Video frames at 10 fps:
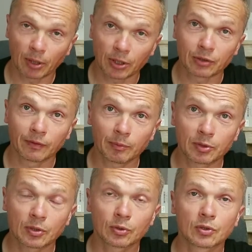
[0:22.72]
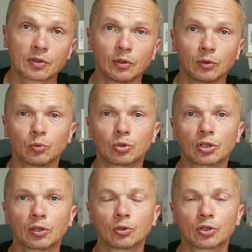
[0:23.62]
pokażę Wam coś, co od
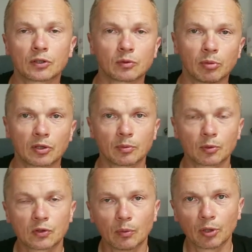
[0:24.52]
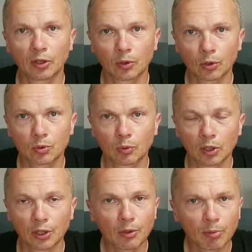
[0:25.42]
dłuższego czasu bardzo mocno mnie korciło,
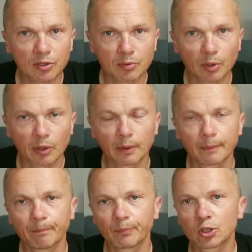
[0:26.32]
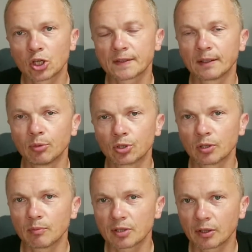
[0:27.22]
ale nie bardzo miałem czas, aby się
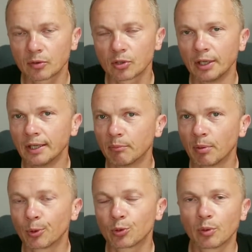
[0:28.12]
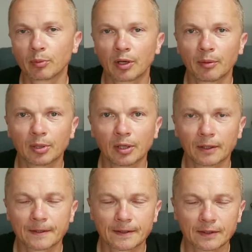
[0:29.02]
tym zająć. Poprosiłem
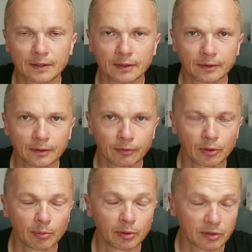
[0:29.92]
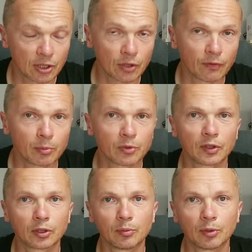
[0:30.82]
Kamila z firmy, z naszej firmy
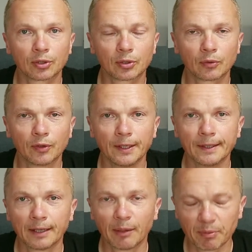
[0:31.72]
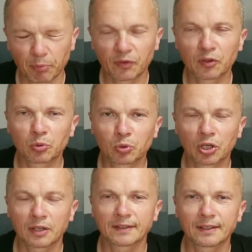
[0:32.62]
Świat Akumulatorów, aby poświęcił
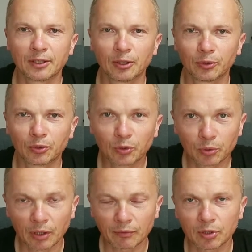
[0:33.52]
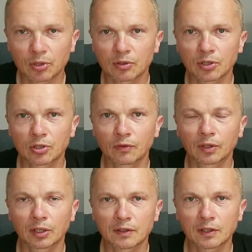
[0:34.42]
czas i od grudnia
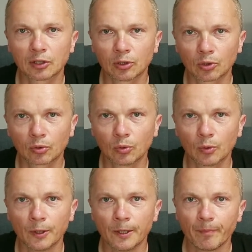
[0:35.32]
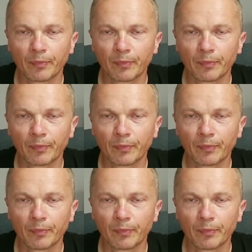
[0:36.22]
2019 roku,